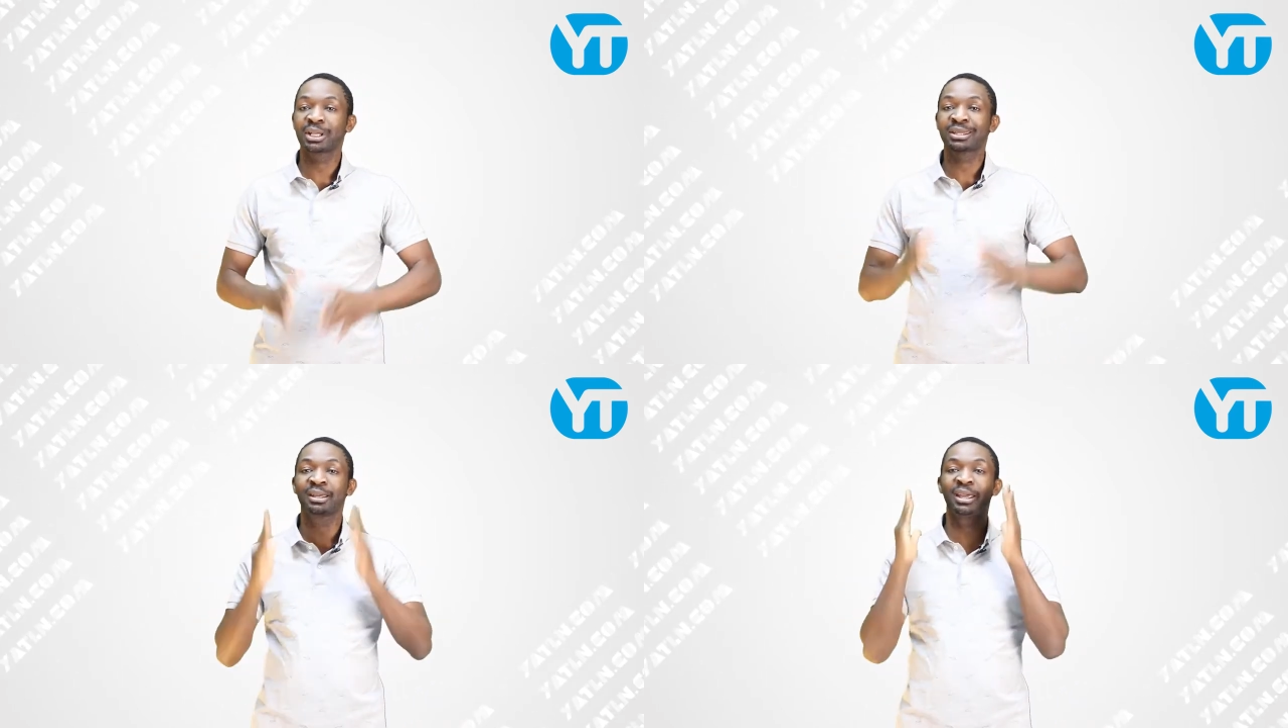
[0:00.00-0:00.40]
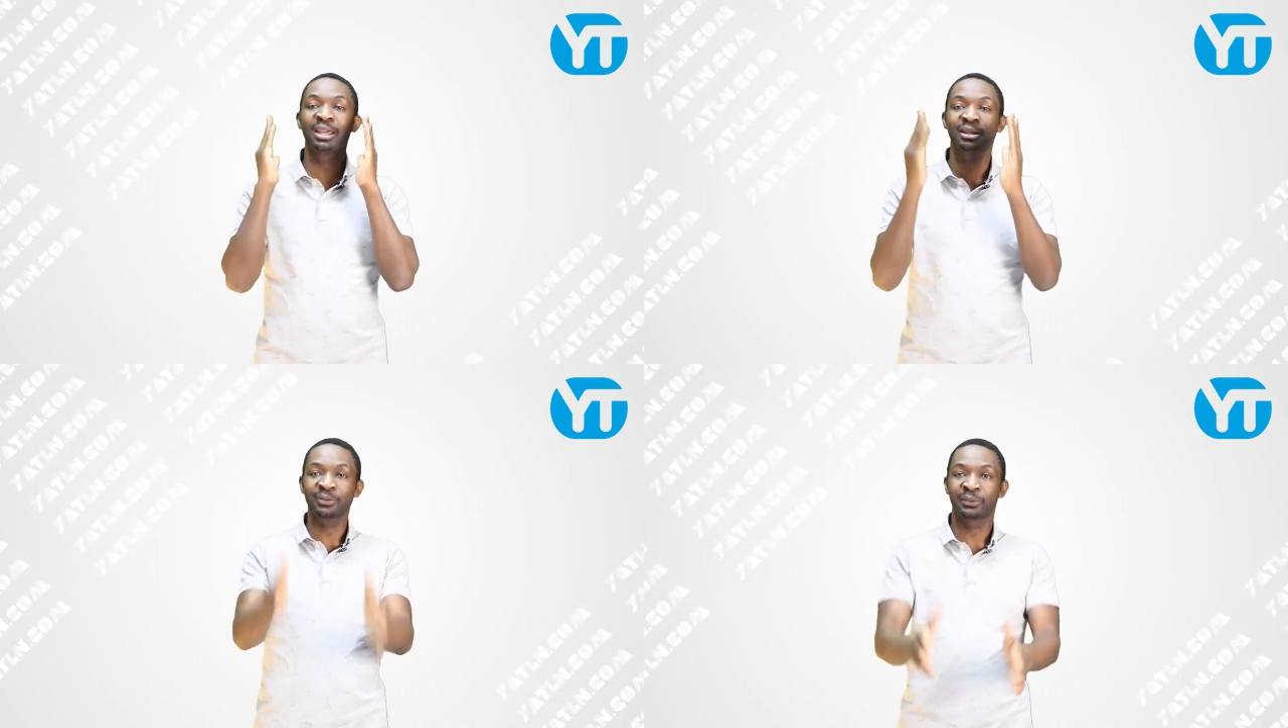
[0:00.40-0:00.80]
Это,
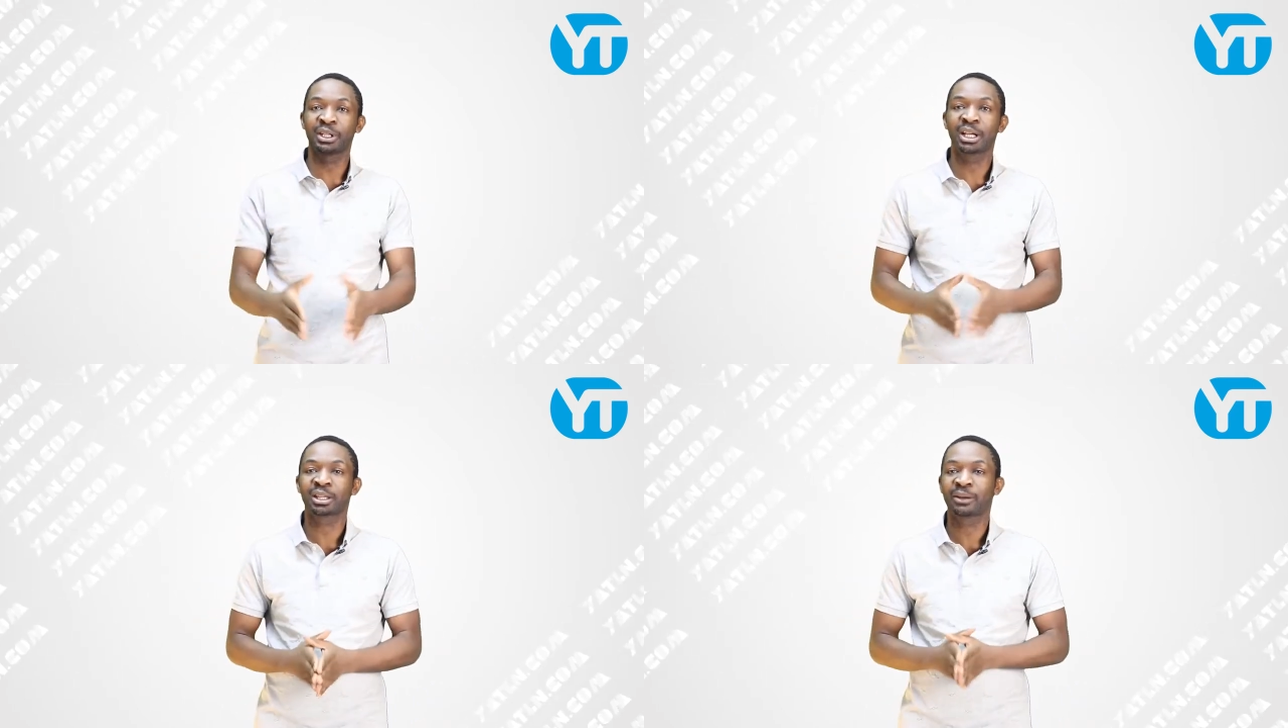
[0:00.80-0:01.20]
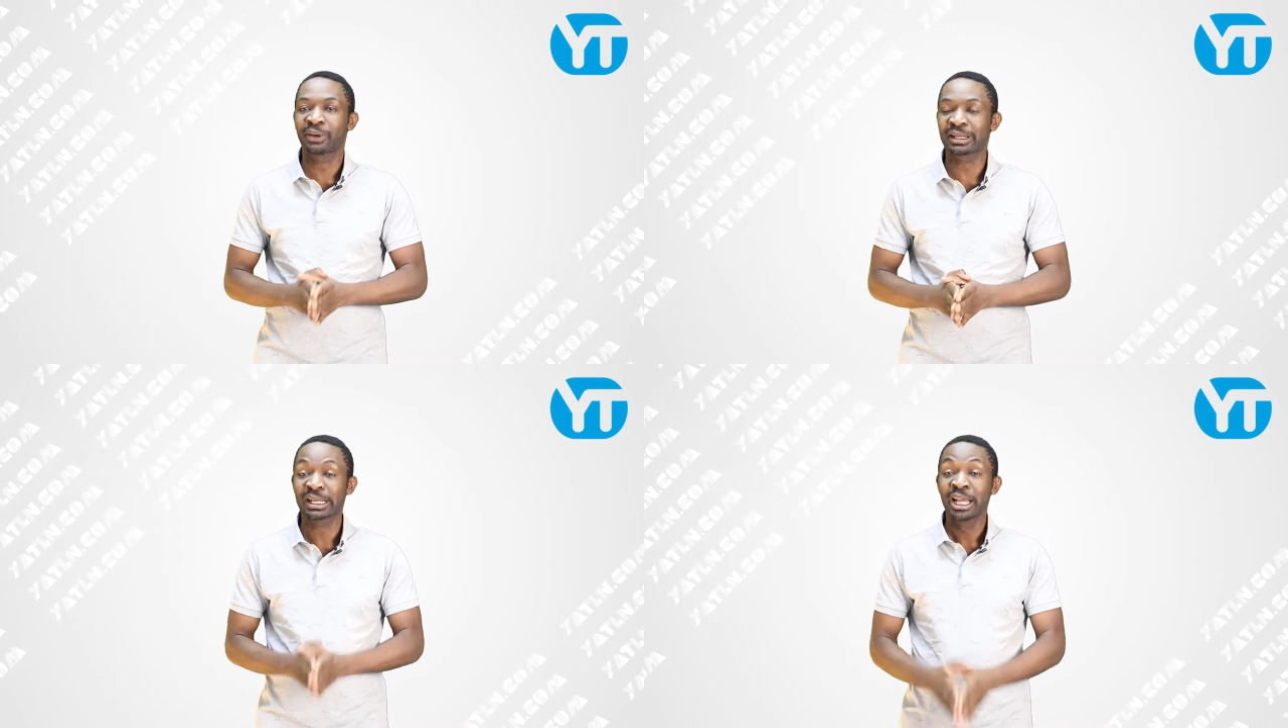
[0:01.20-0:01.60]
это влияет на
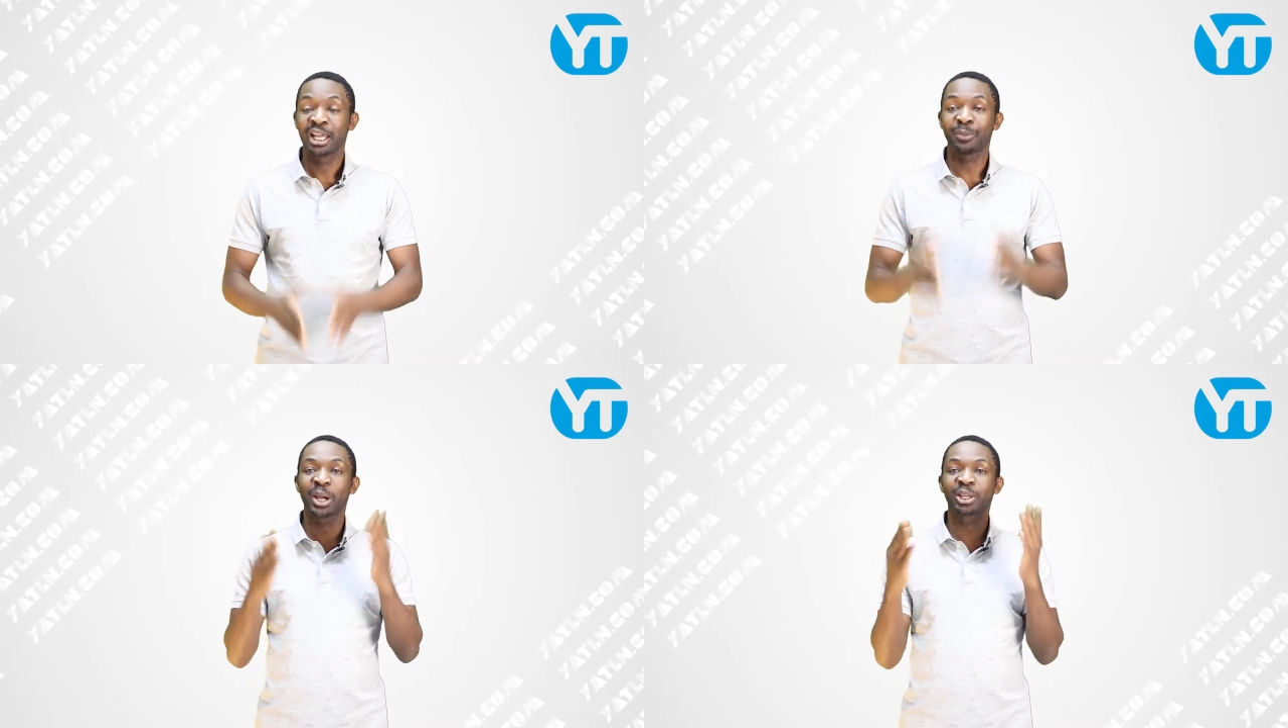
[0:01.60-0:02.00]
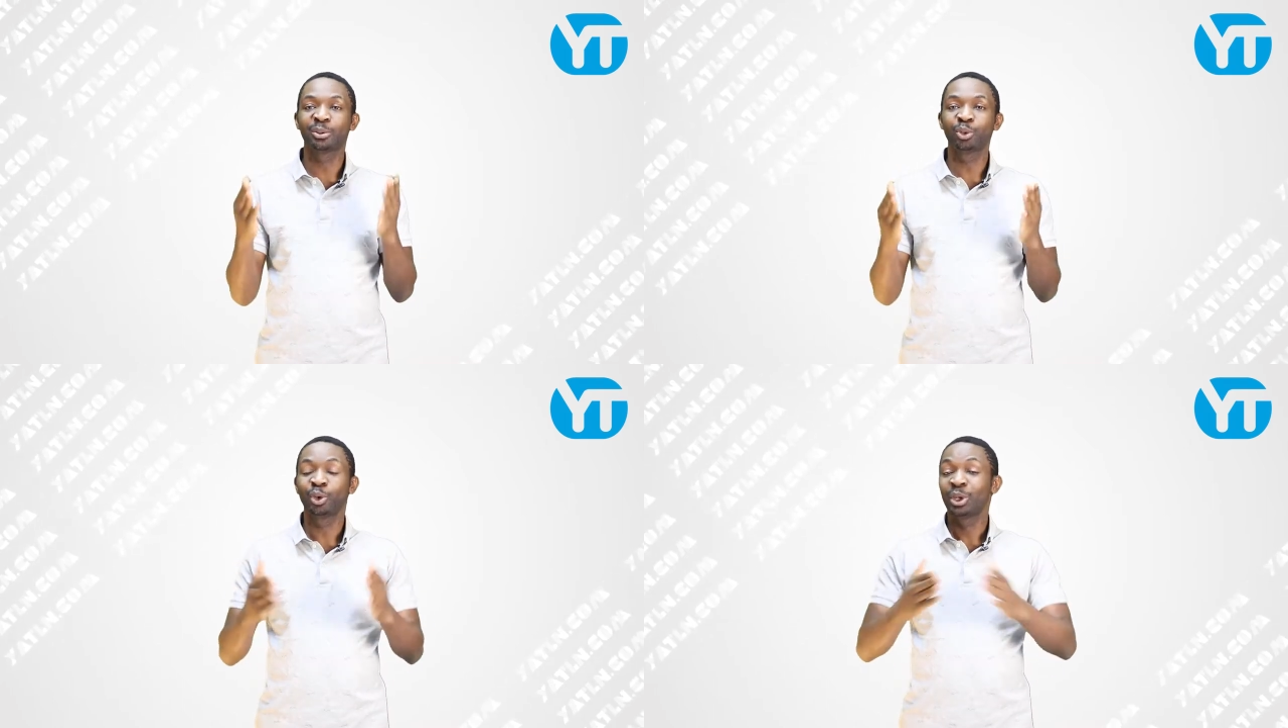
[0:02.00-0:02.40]
вас, и
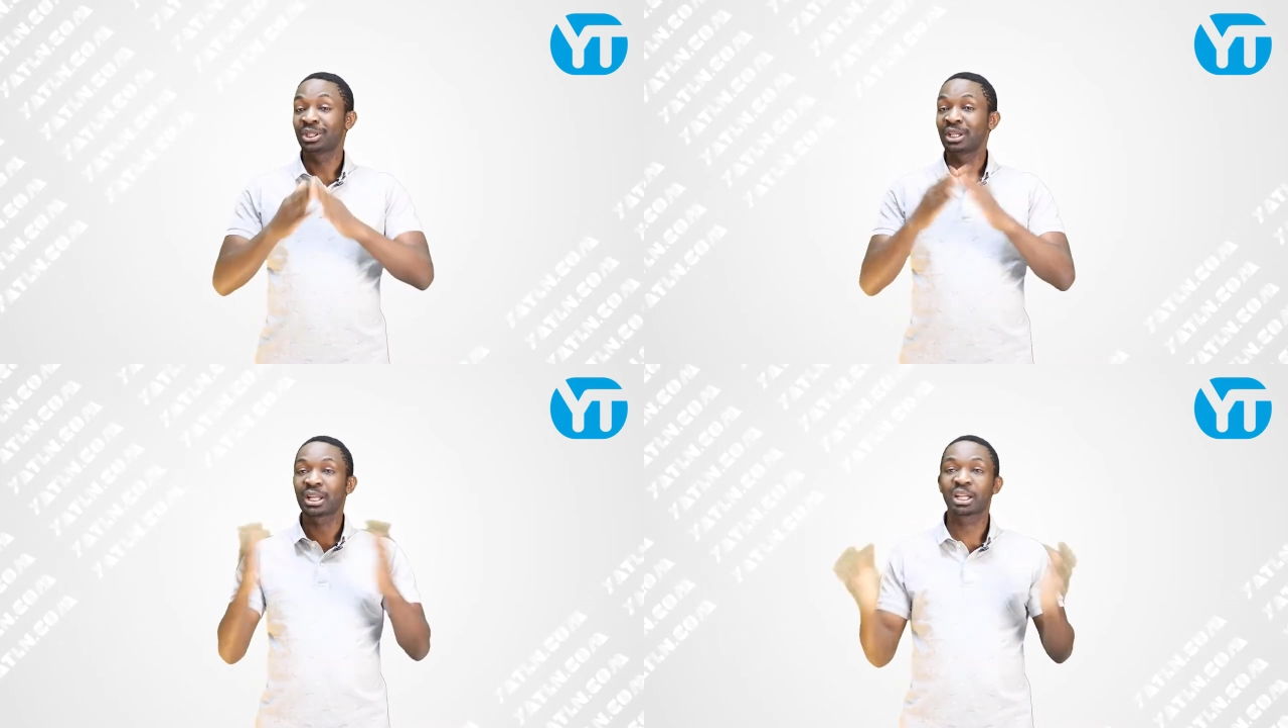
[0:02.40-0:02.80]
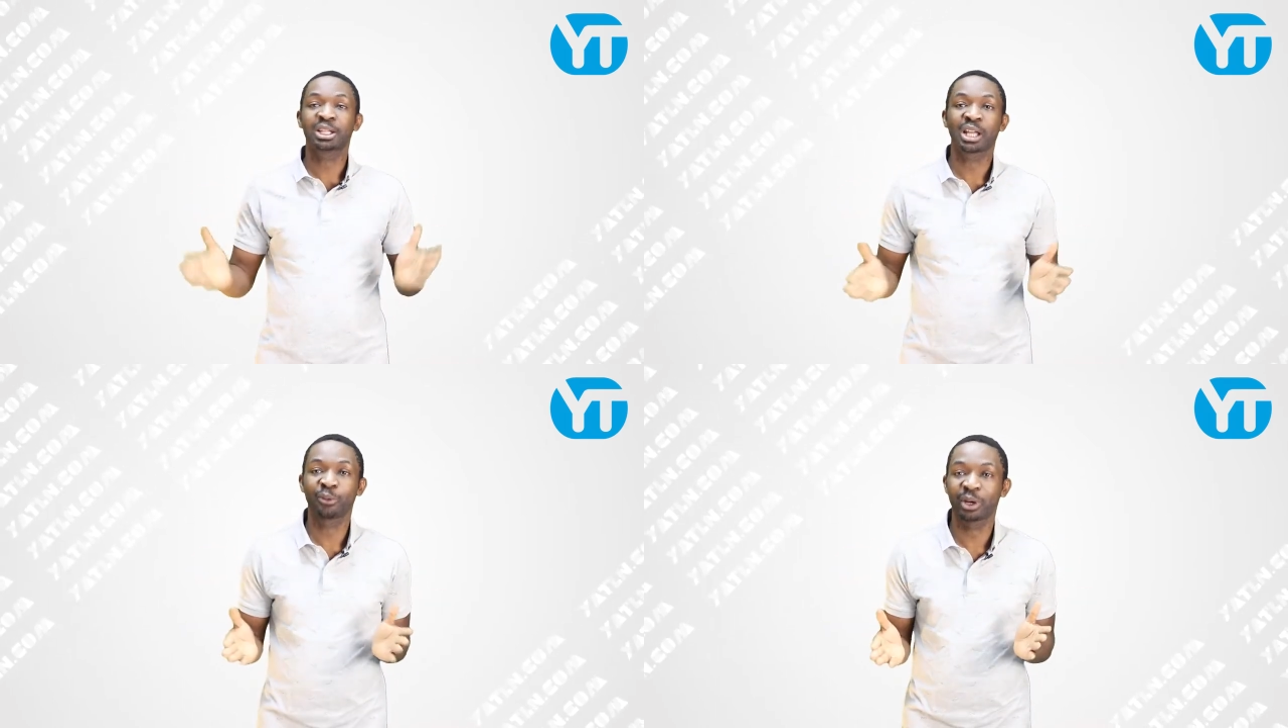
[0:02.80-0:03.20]
поэтому не надо
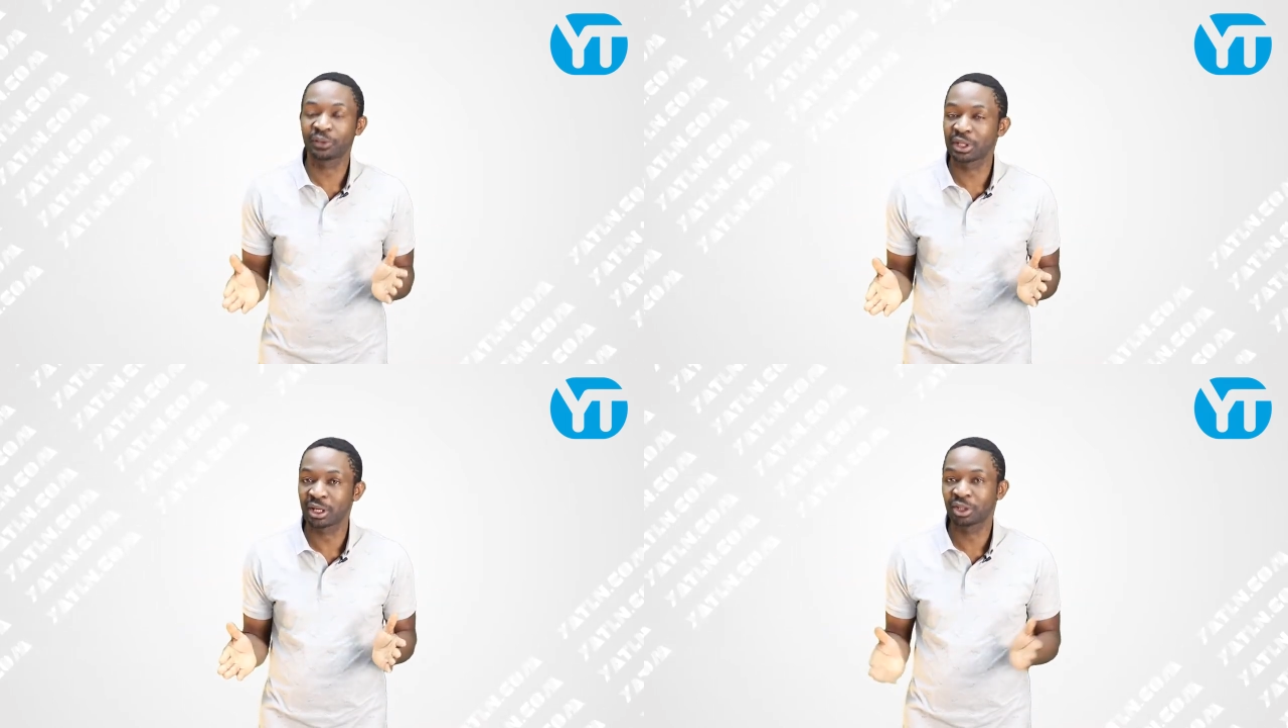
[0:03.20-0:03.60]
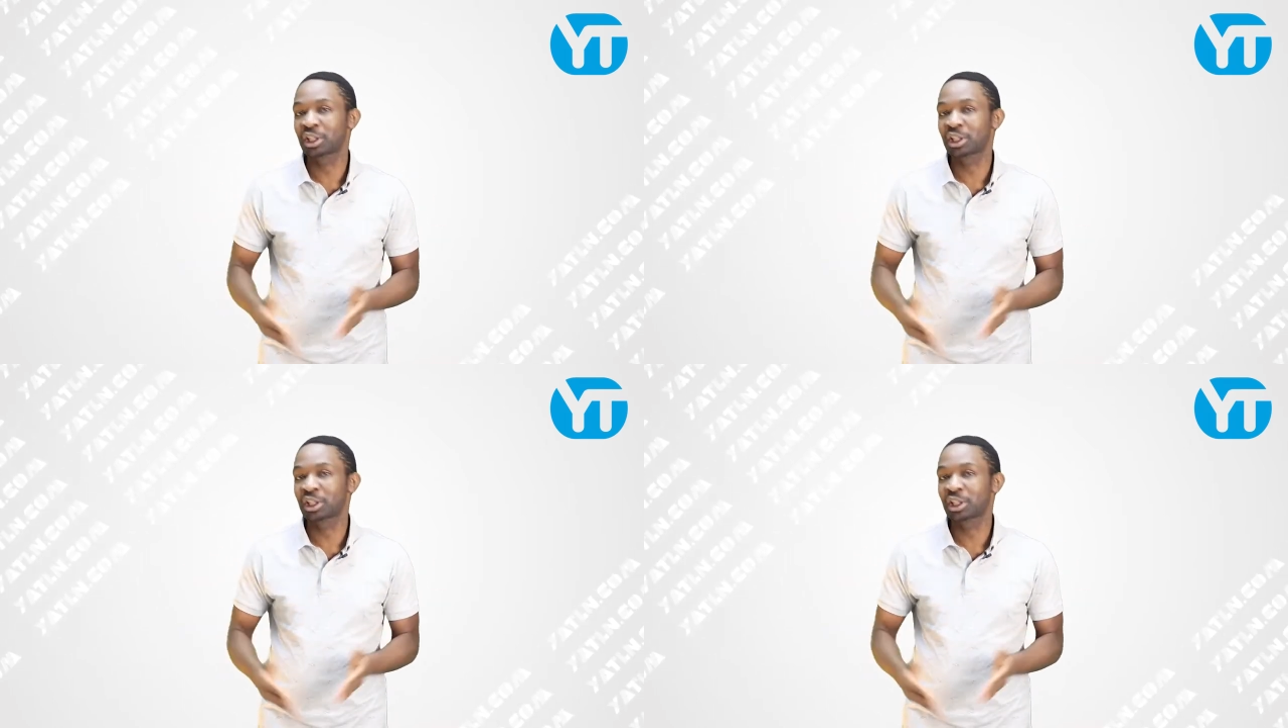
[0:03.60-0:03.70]
кого обвинять.